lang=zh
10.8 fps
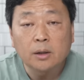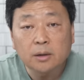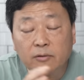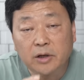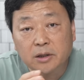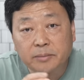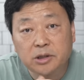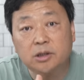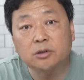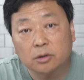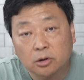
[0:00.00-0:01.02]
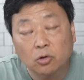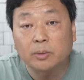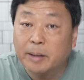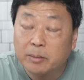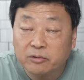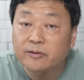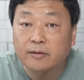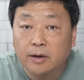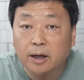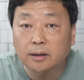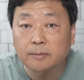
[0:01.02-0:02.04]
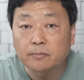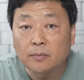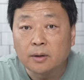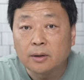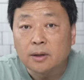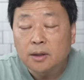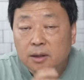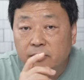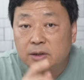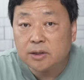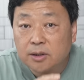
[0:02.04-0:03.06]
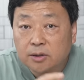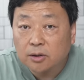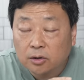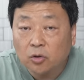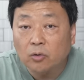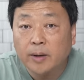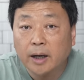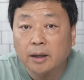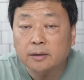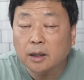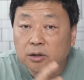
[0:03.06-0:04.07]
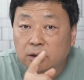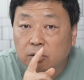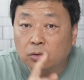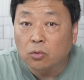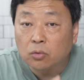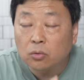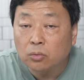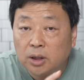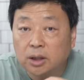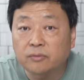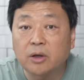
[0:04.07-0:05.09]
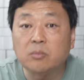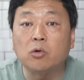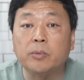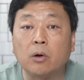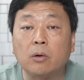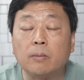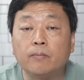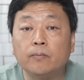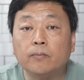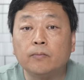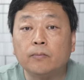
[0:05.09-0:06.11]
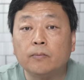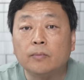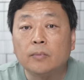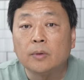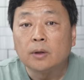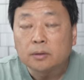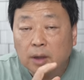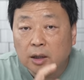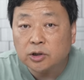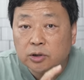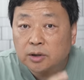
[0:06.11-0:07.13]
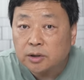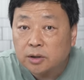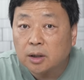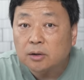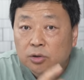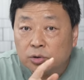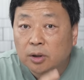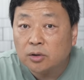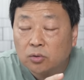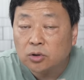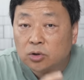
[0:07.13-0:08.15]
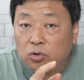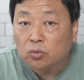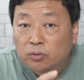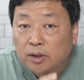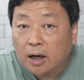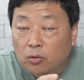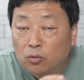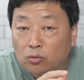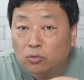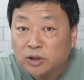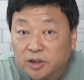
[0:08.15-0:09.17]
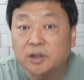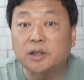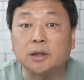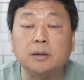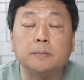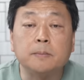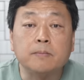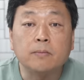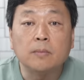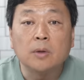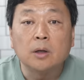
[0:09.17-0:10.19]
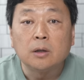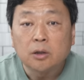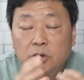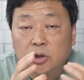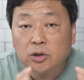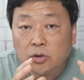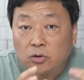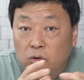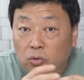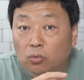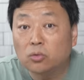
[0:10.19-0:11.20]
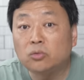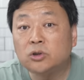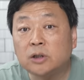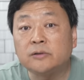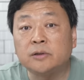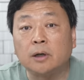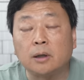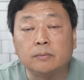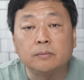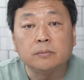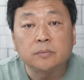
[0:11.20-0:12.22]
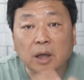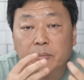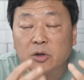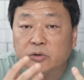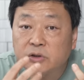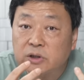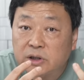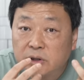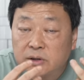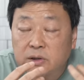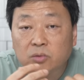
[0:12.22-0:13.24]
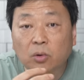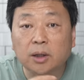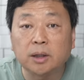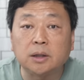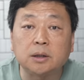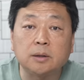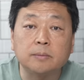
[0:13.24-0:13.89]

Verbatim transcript: 但为什么记者的偷拍不犯法呢？因为记者的偷拍，它是以公共利益为目标，它涉及的全都是重大公共议题，涉及到是公共政策，它没有自己的自我利益，